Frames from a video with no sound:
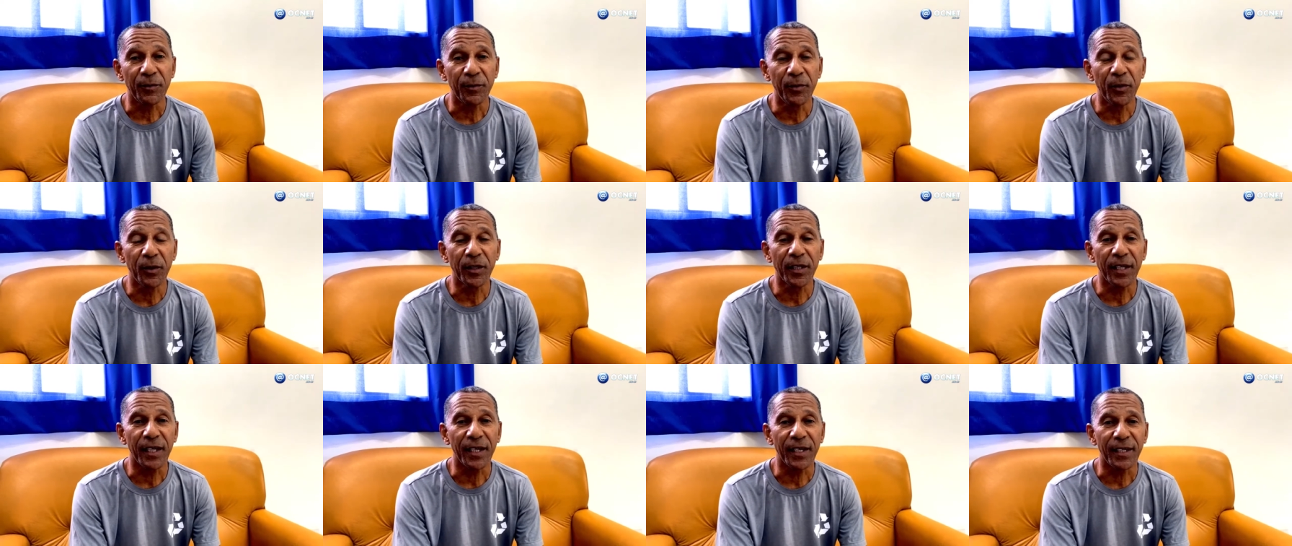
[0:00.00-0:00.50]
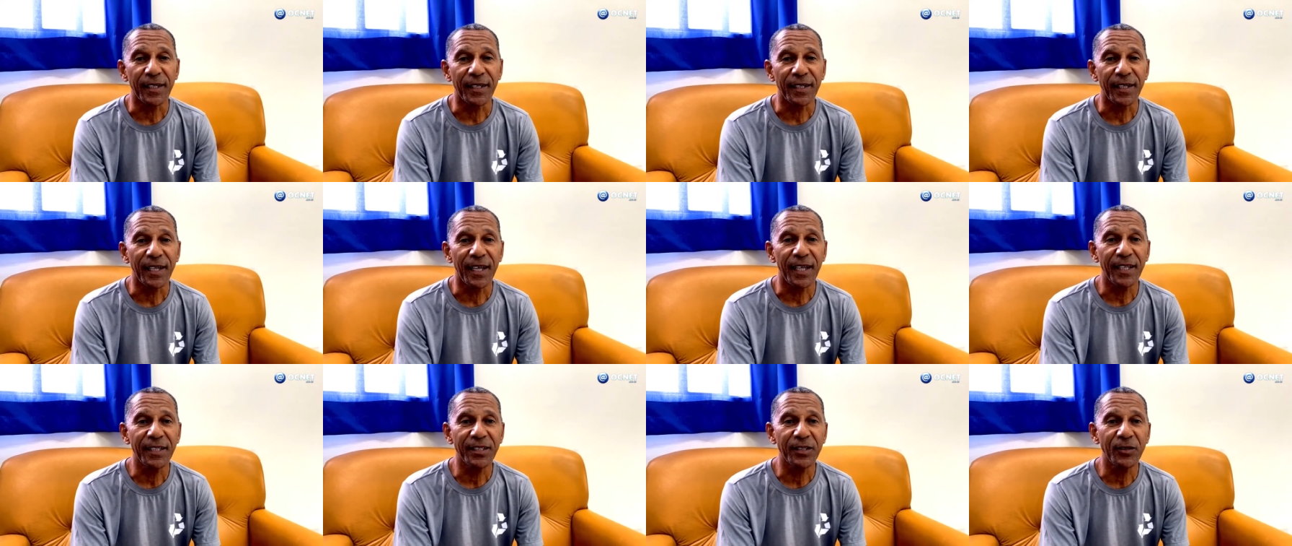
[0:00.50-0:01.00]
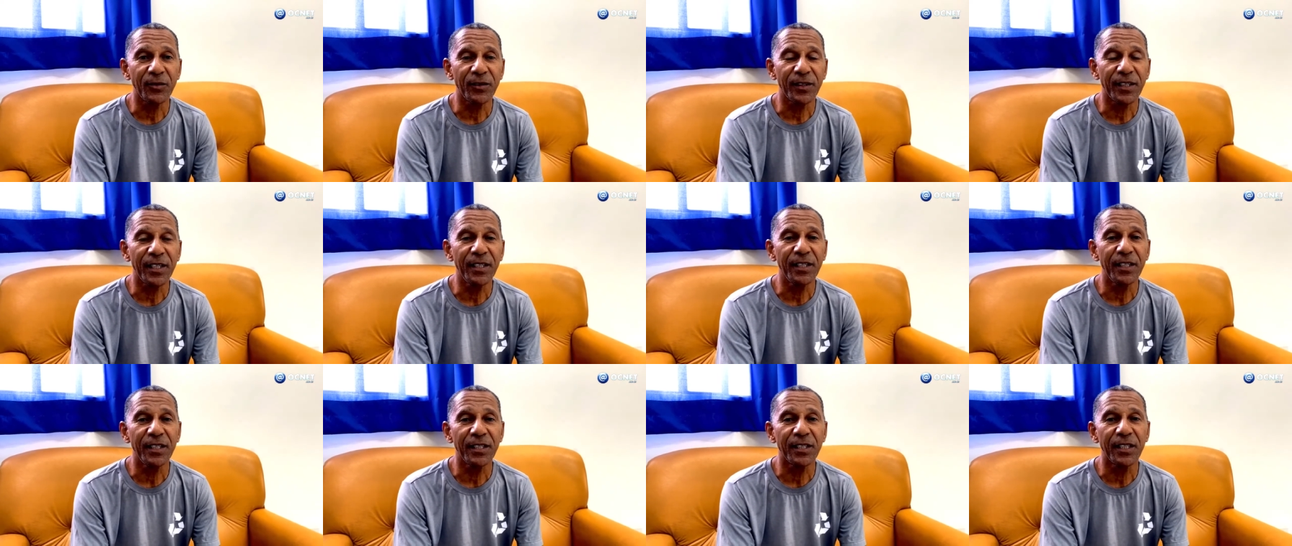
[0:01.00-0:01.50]
Por quê? Lá são
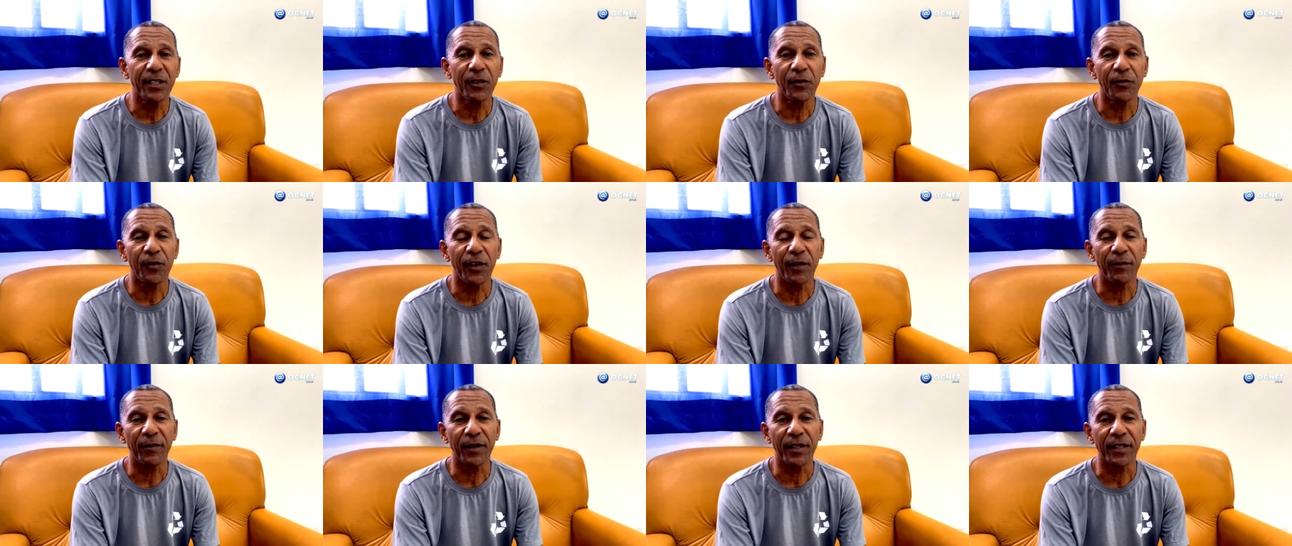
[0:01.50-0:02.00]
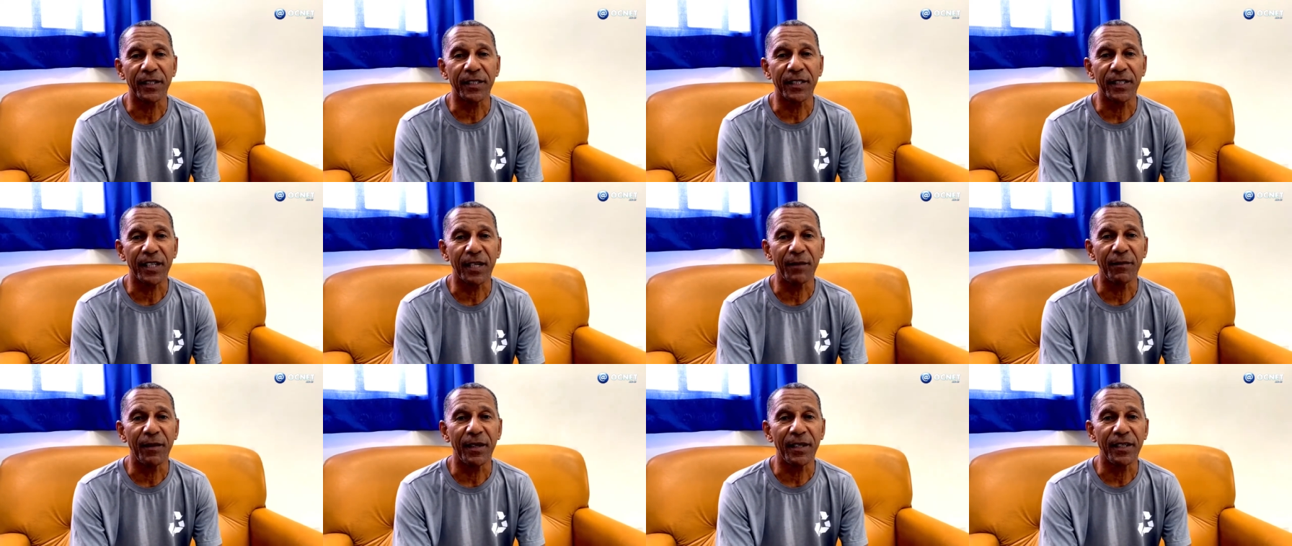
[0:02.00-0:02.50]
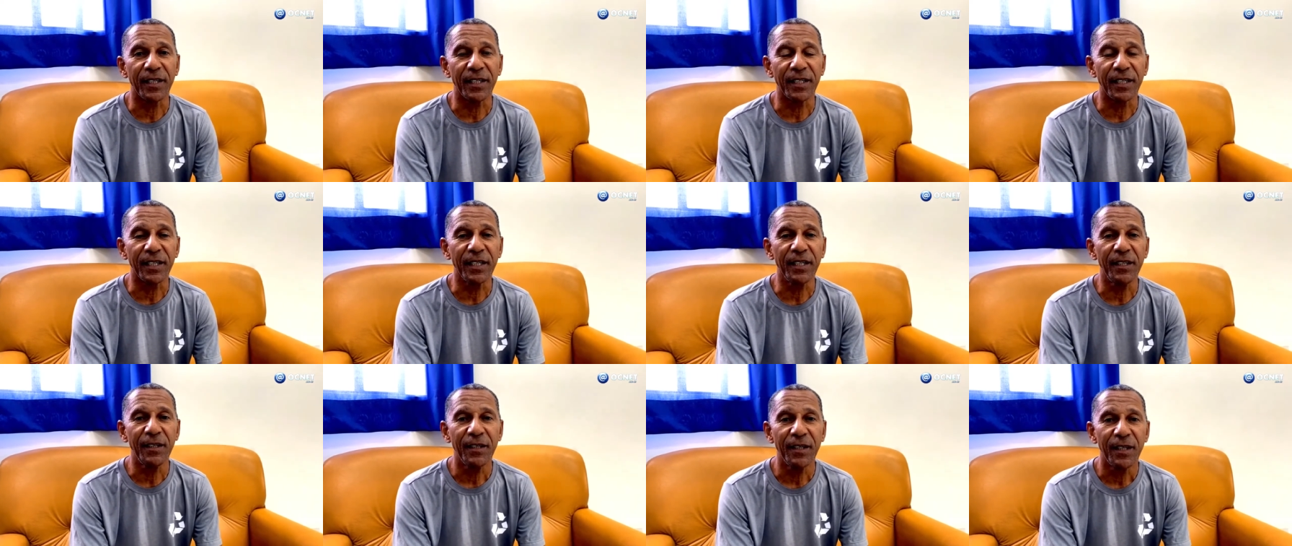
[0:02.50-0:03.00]
35 famílias que trabalham
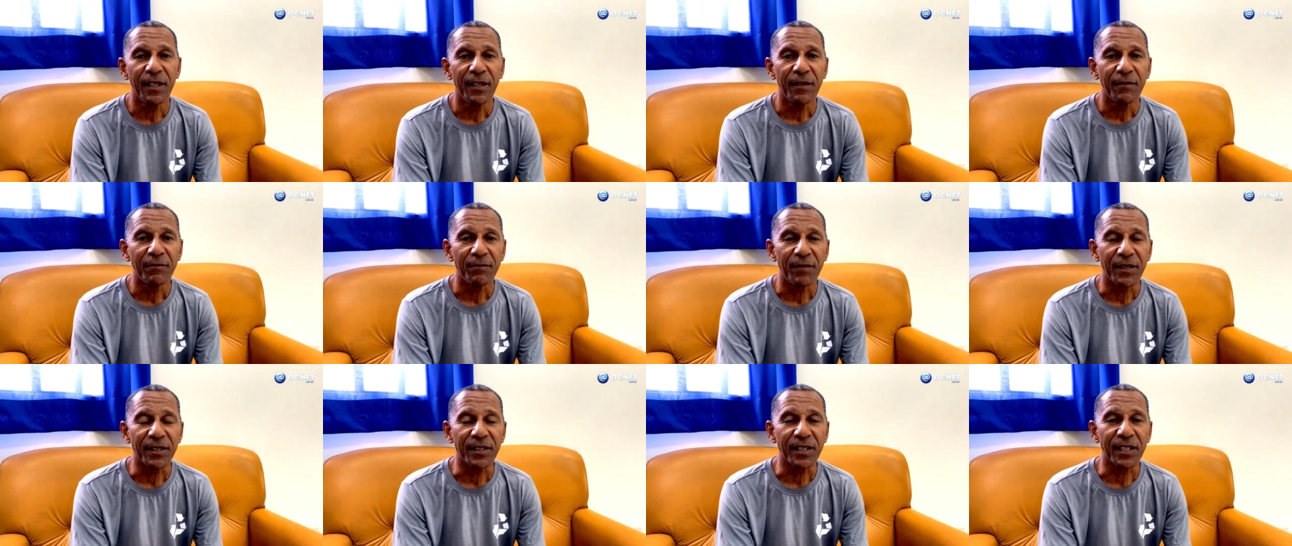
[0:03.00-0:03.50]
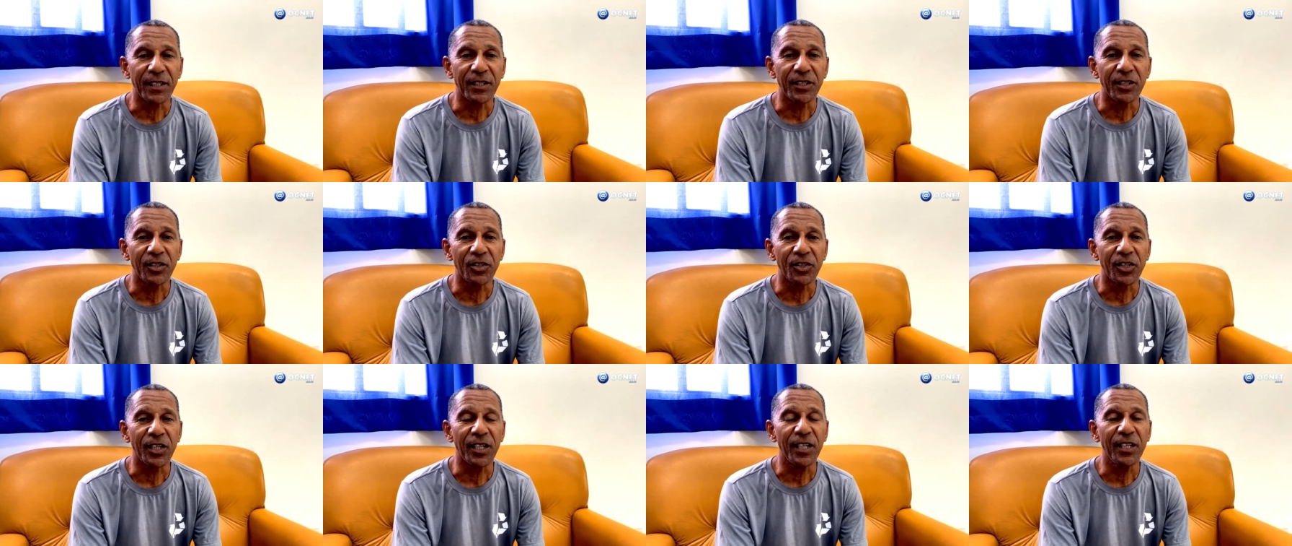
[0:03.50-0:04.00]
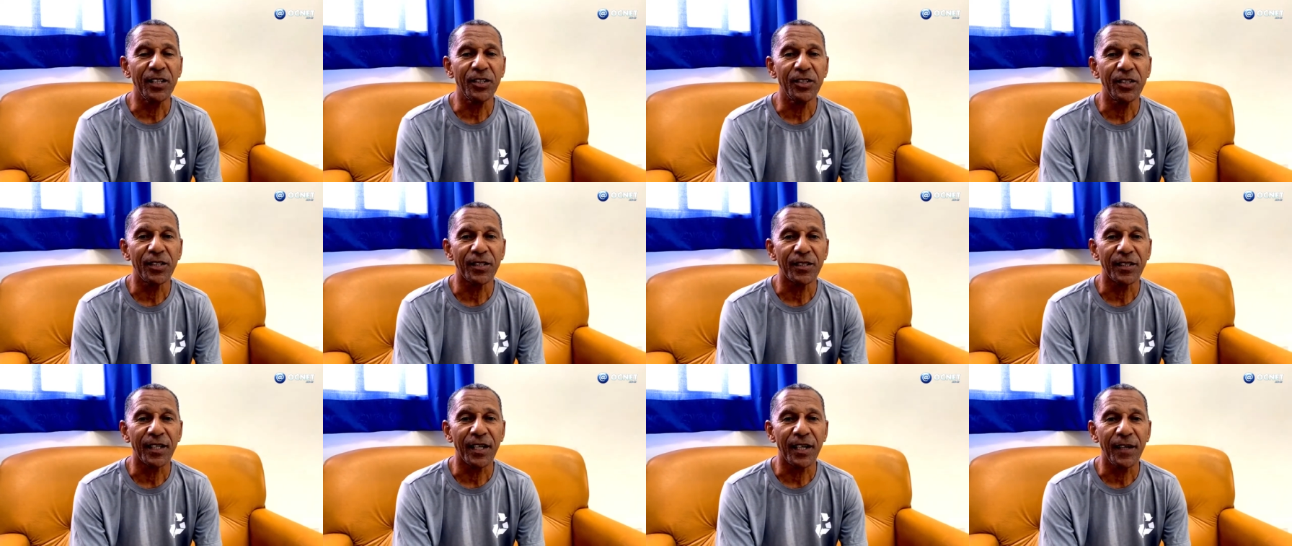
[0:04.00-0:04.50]
ali, bastante
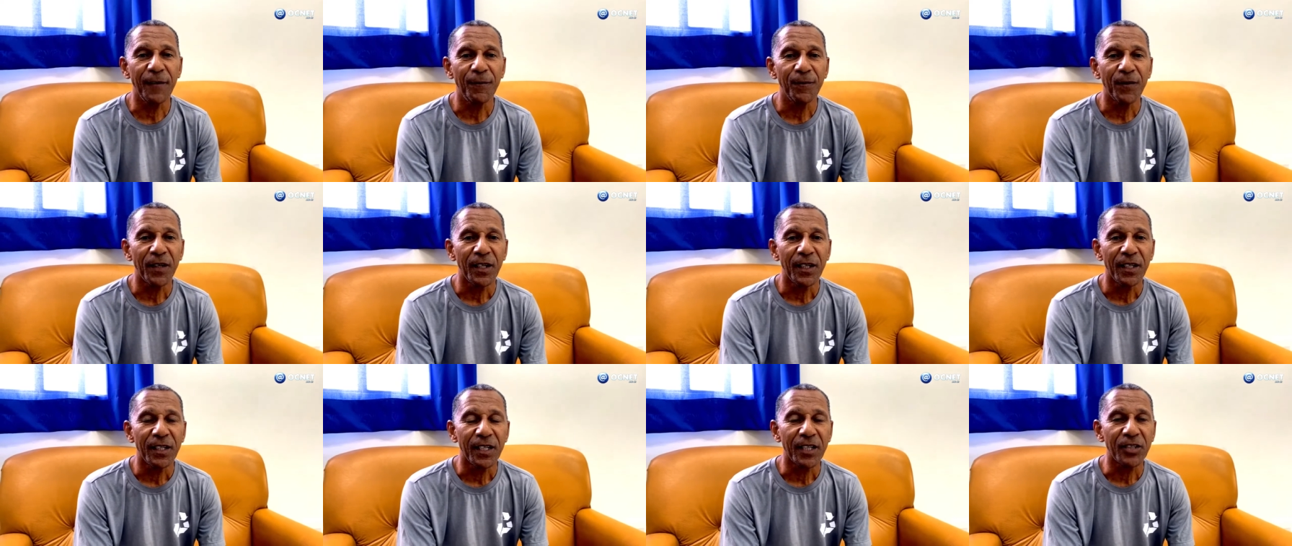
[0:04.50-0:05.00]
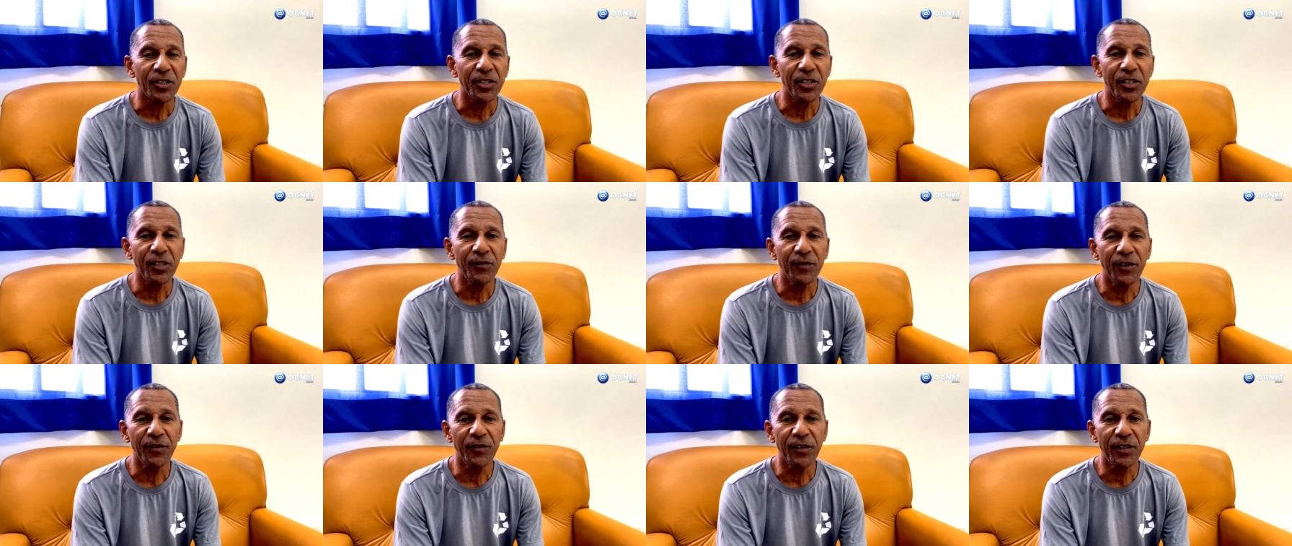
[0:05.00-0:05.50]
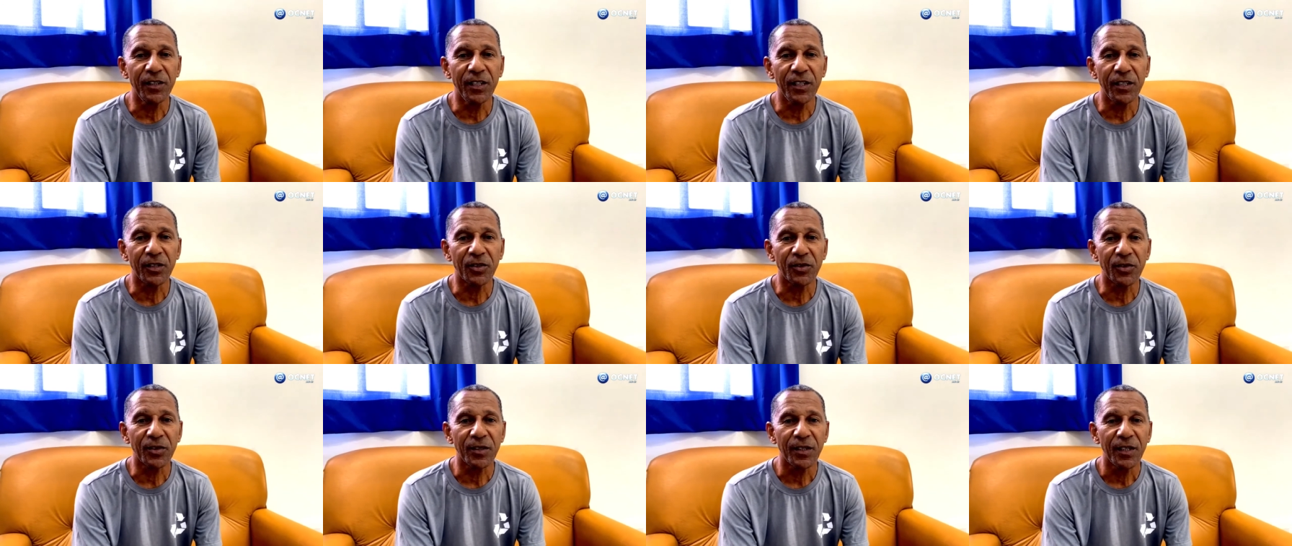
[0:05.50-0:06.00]
gente, né? E a gente vive
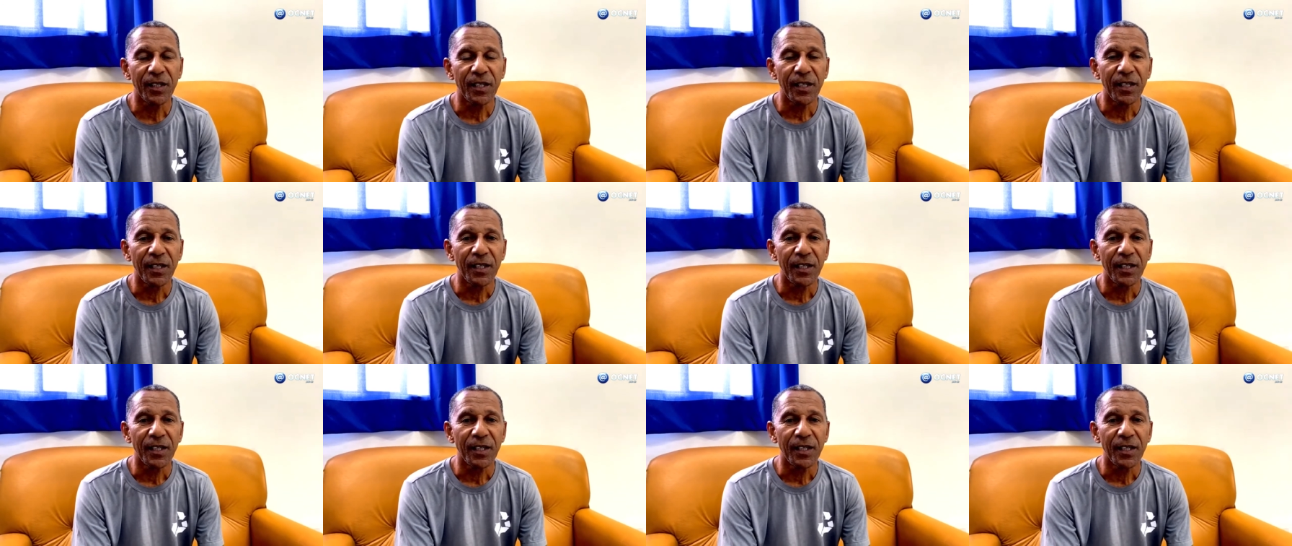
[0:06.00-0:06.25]
disso.